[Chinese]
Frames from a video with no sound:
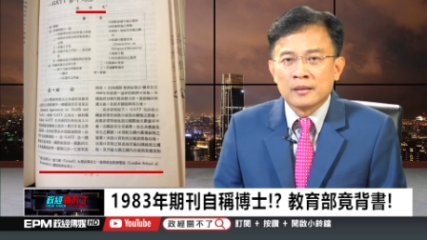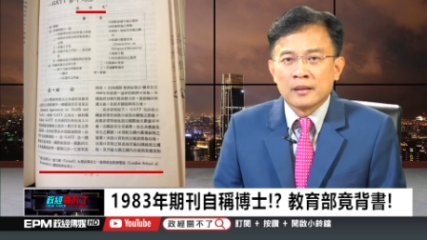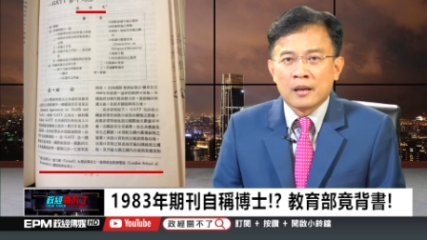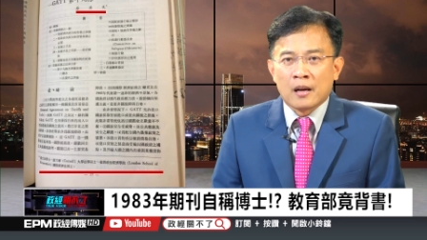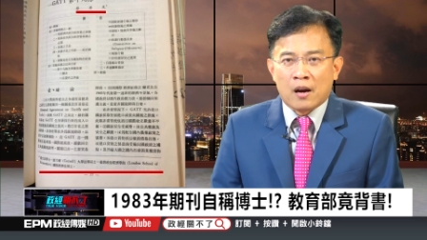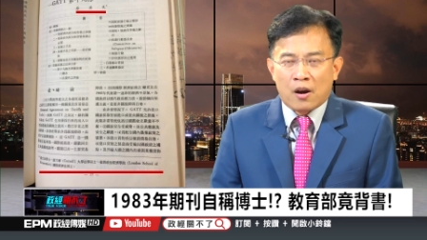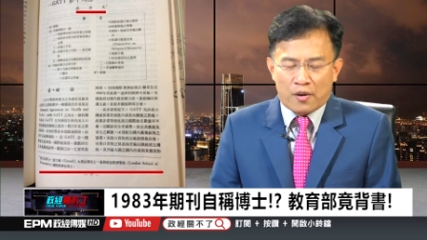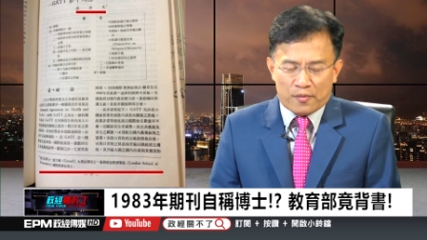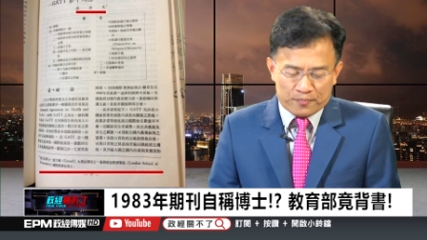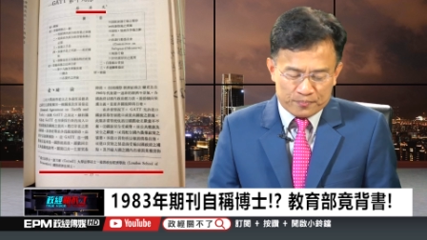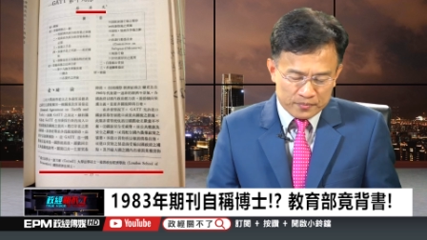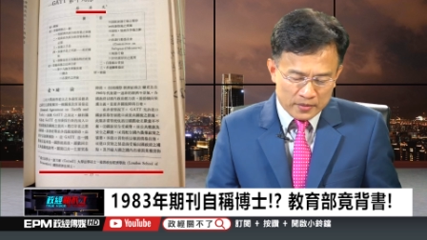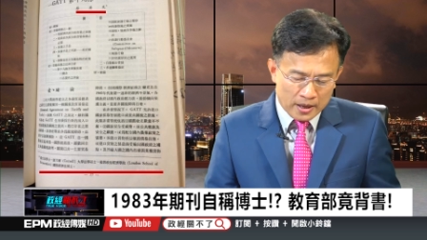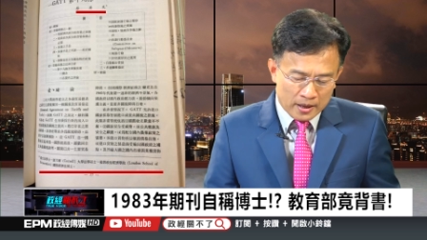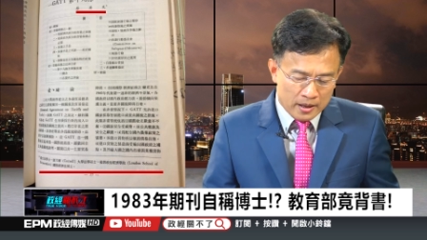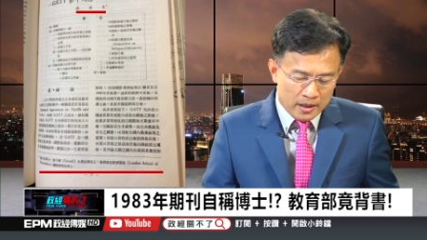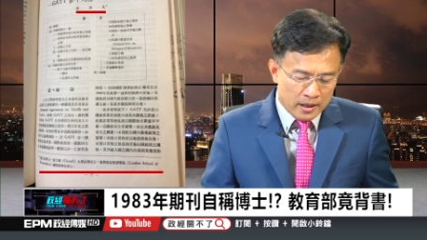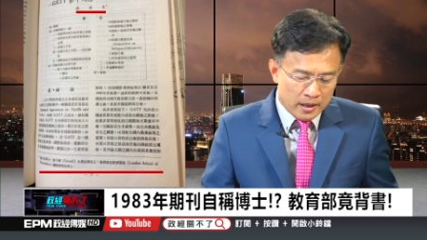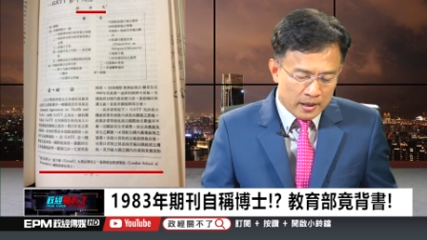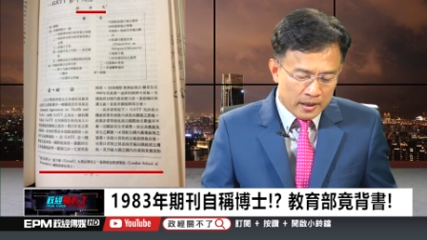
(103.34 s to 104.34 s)
好，
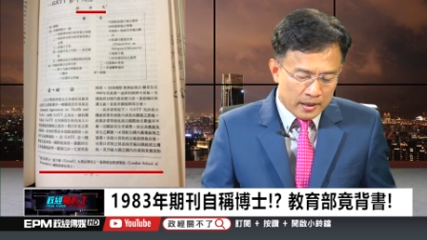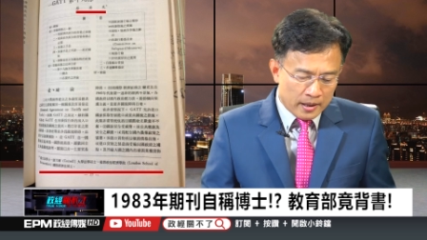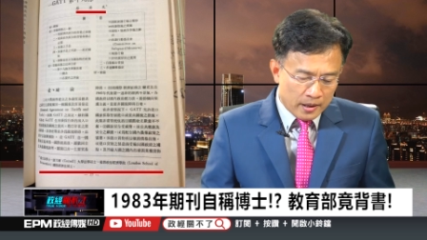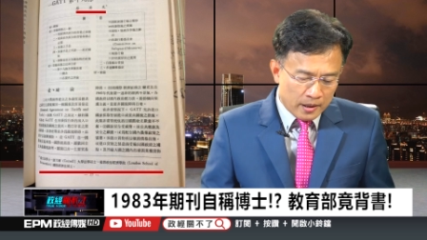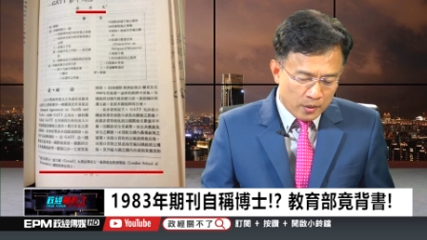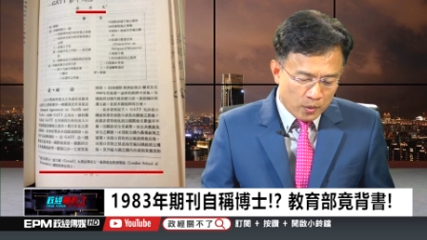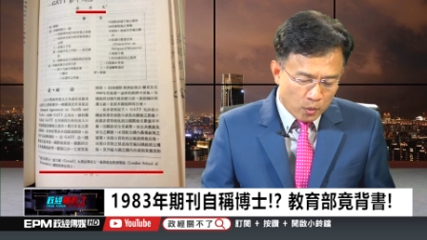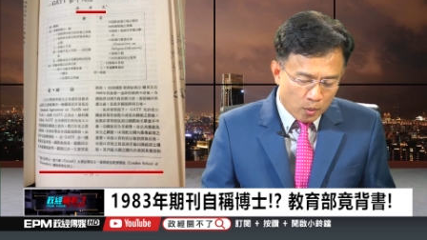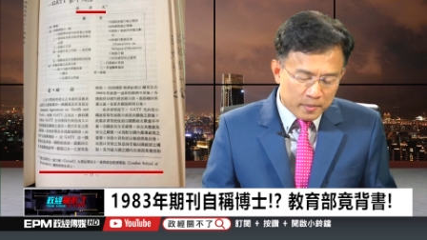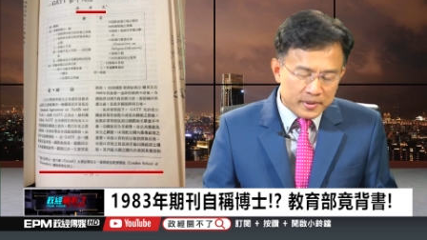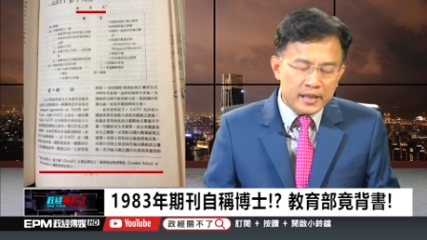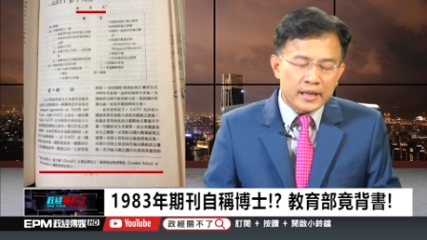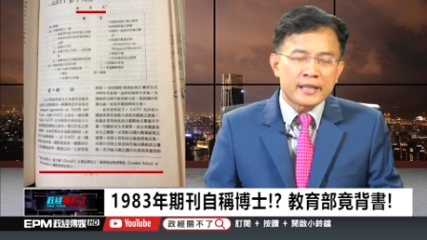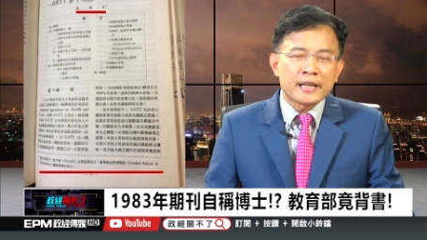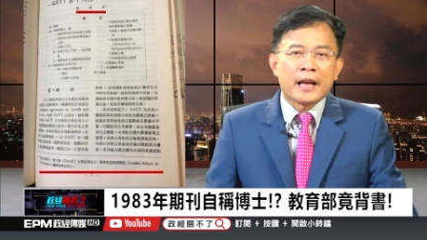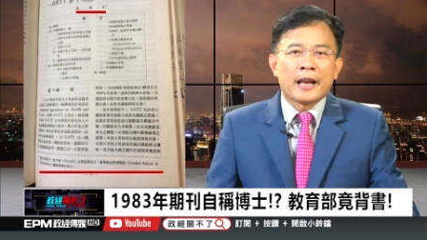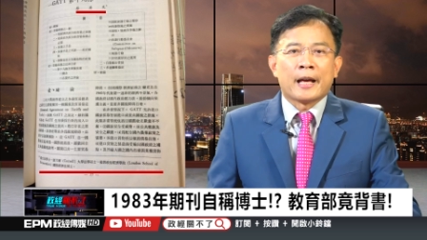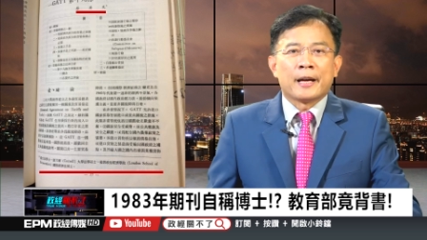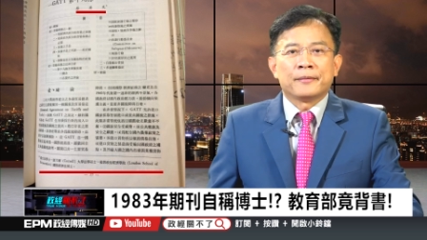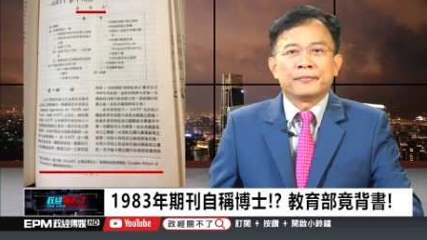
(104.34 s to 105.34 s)
我们接
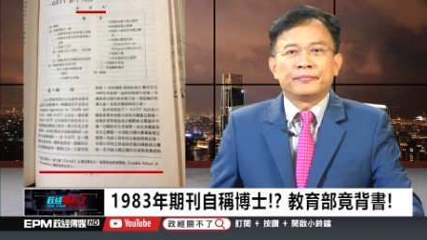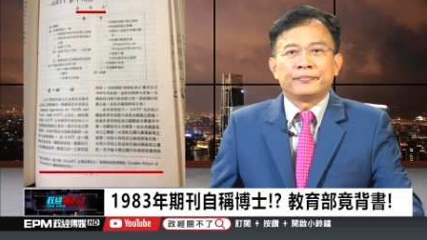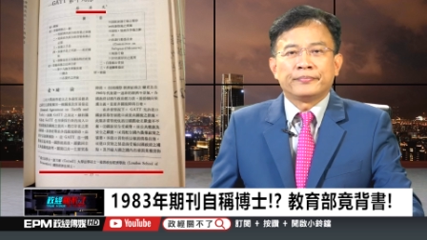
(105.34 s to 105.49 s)
下来